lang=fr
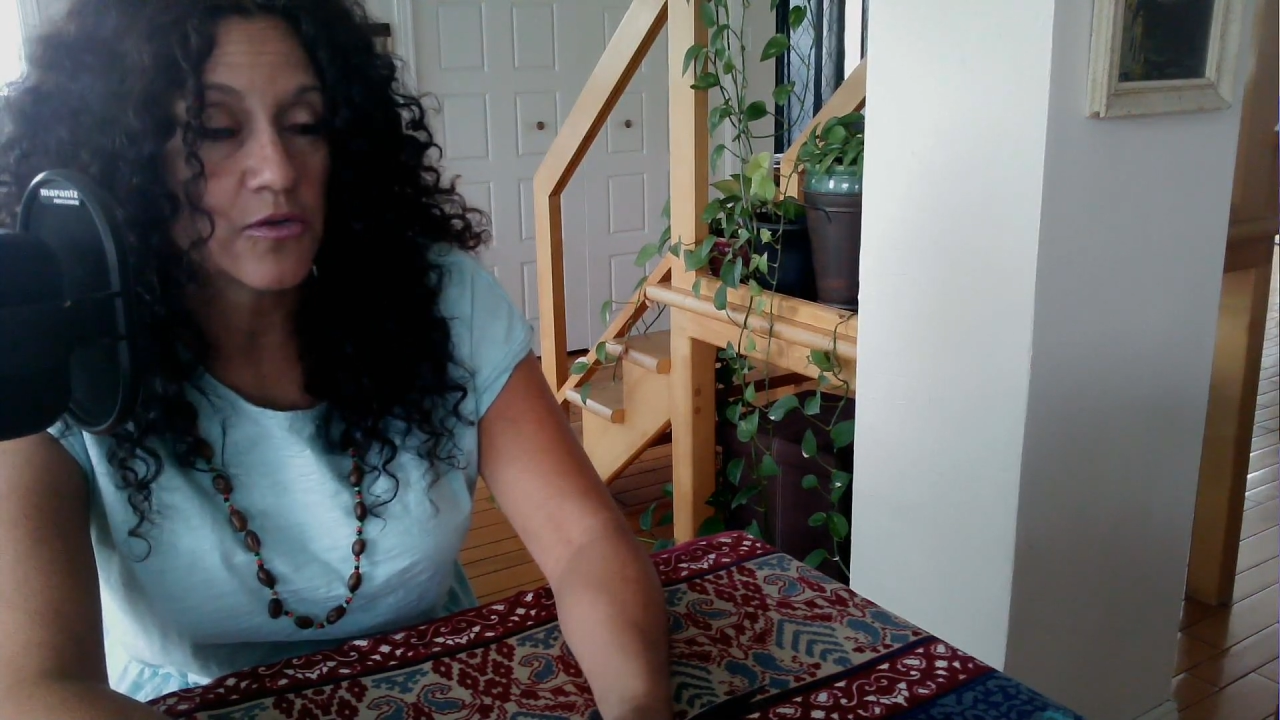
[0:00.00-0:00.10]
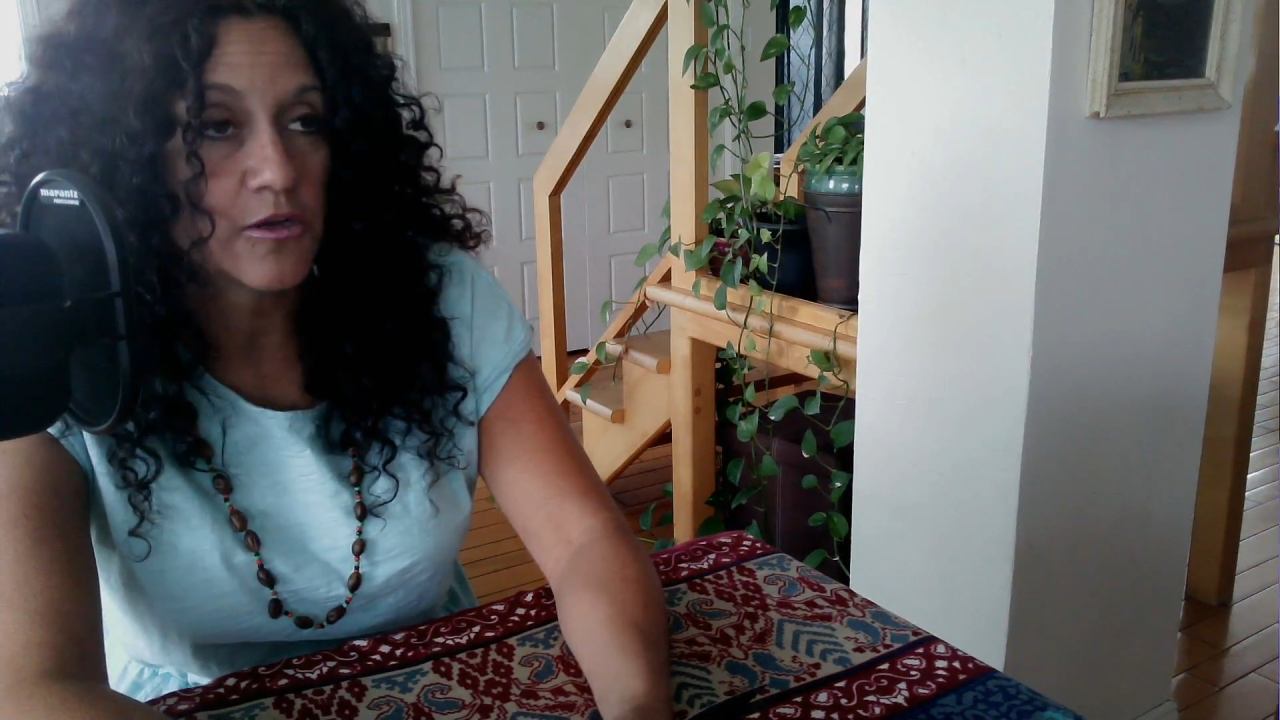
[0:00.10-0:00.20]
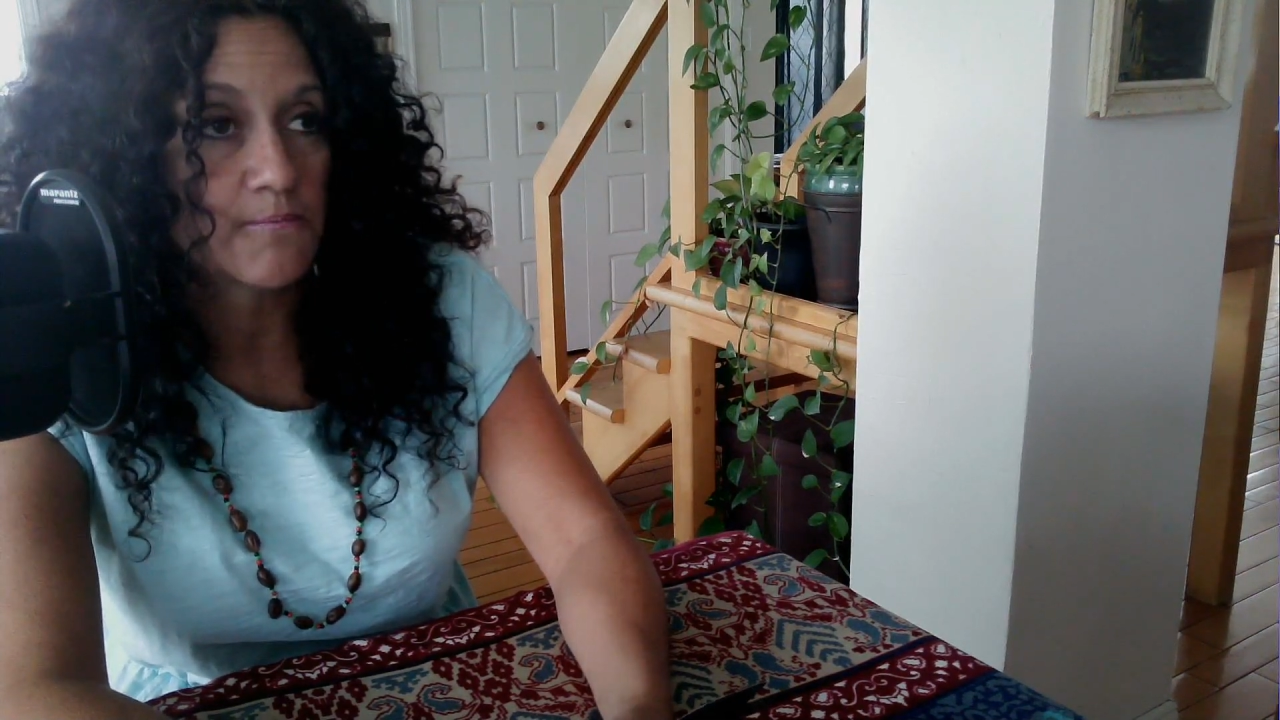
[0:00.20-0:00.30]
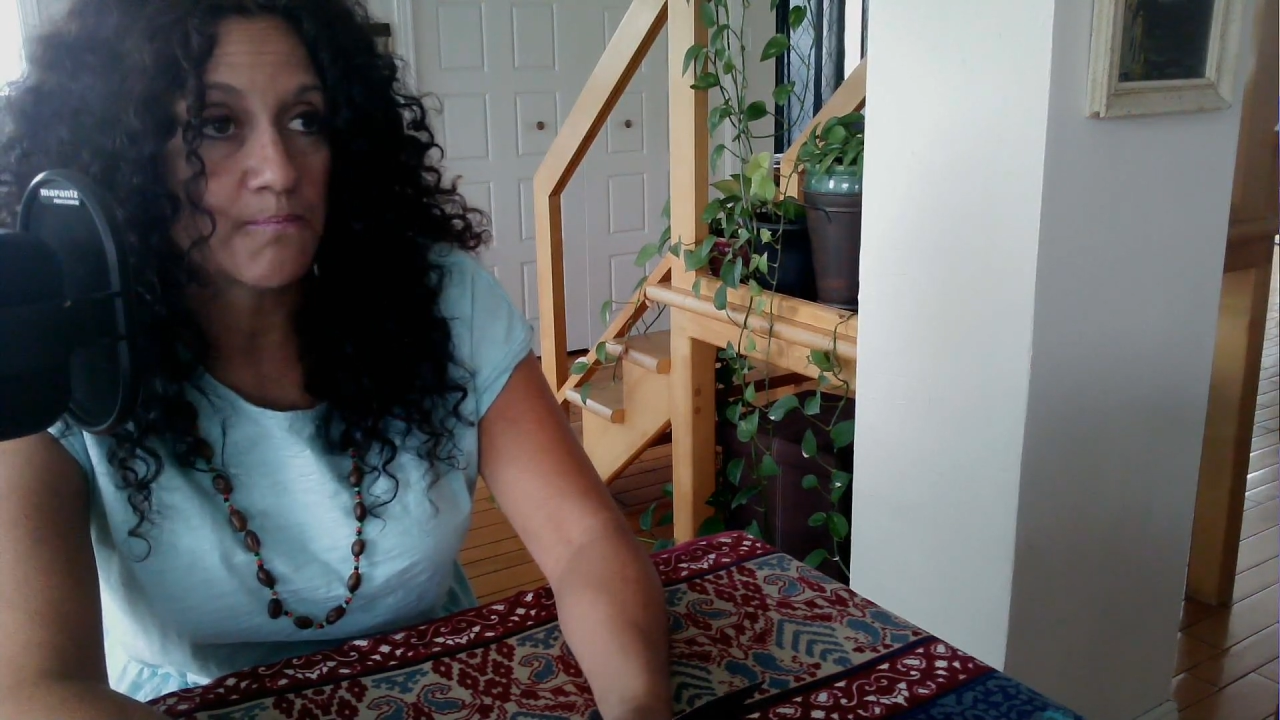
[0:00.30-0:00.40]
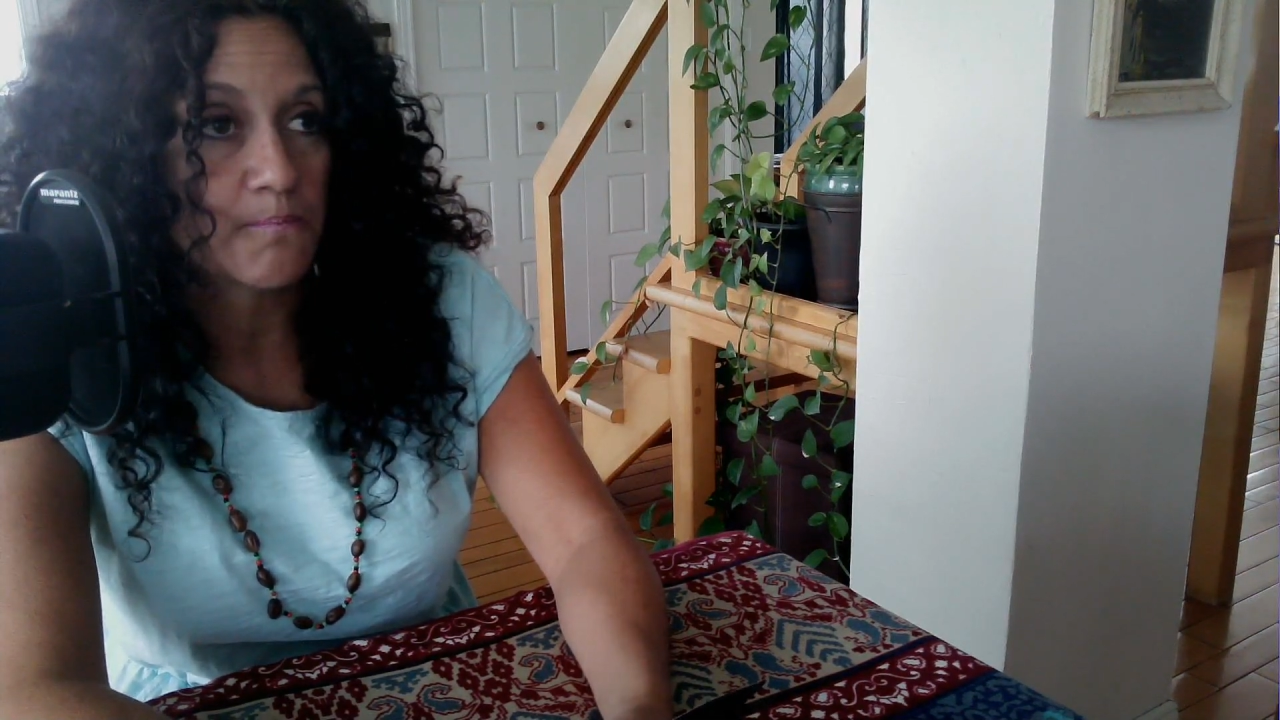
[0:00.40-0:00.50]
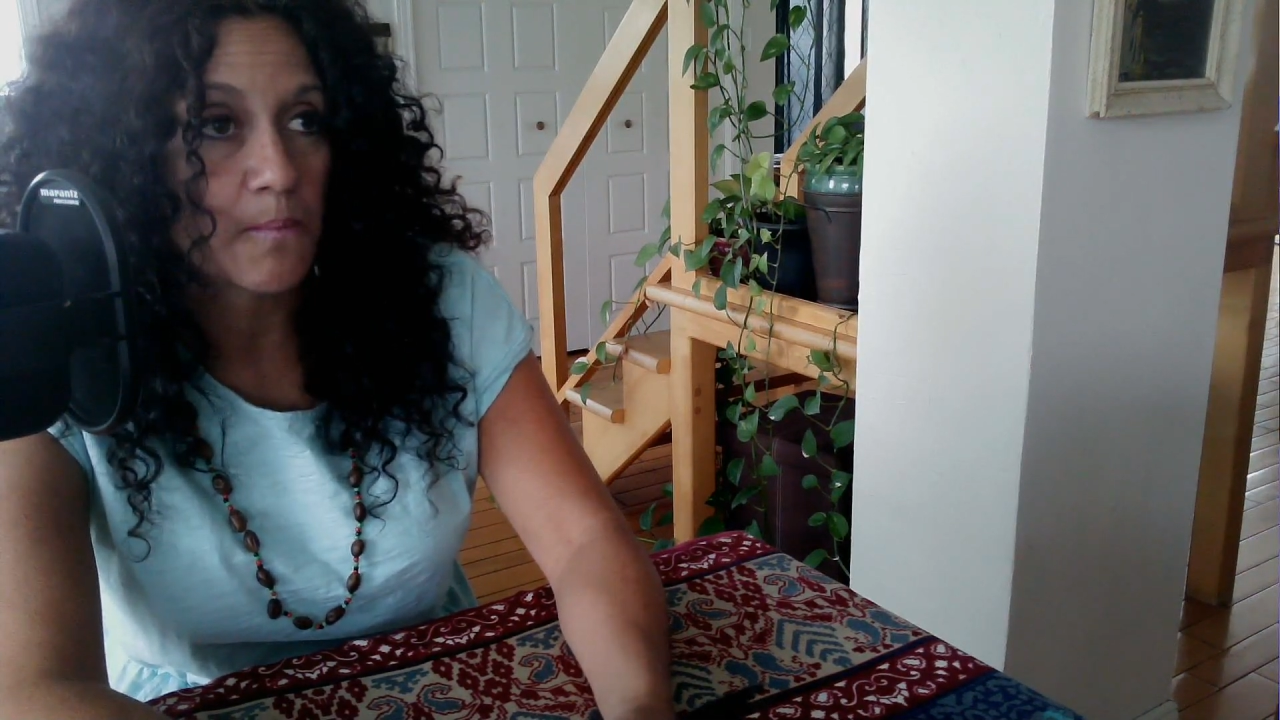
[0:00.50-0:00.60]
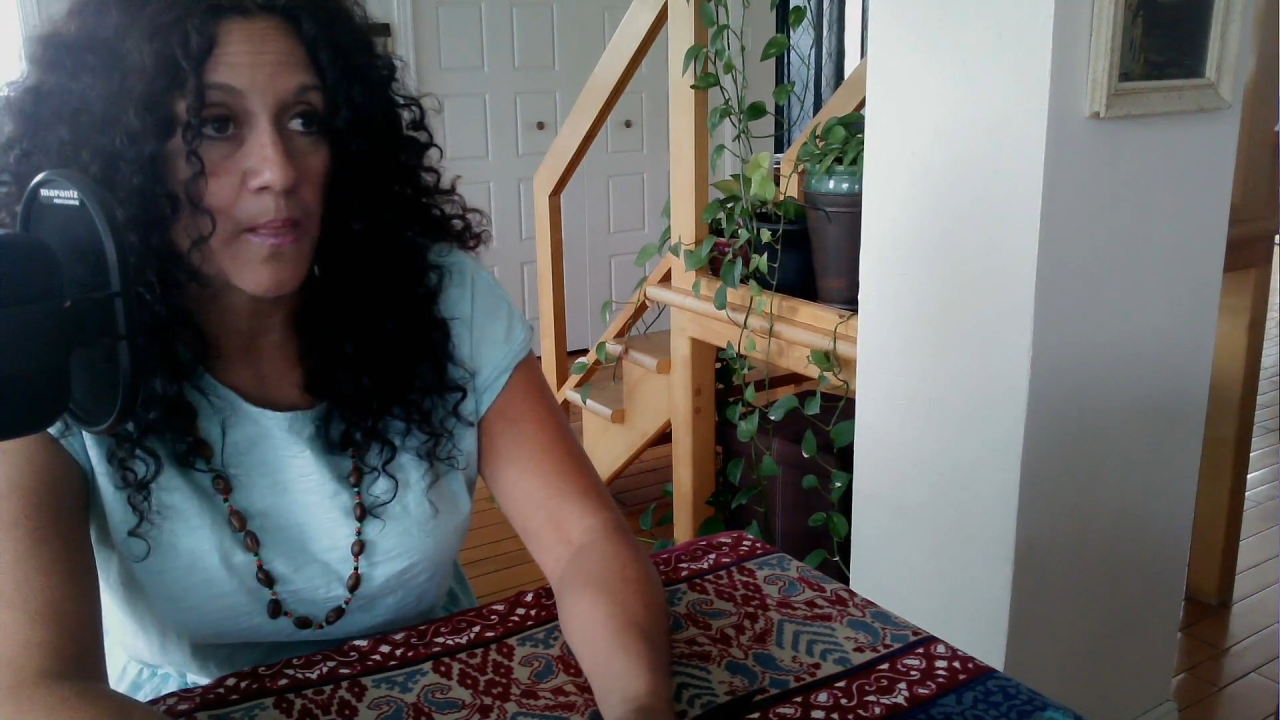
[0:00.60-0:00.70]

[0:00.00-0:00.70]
le,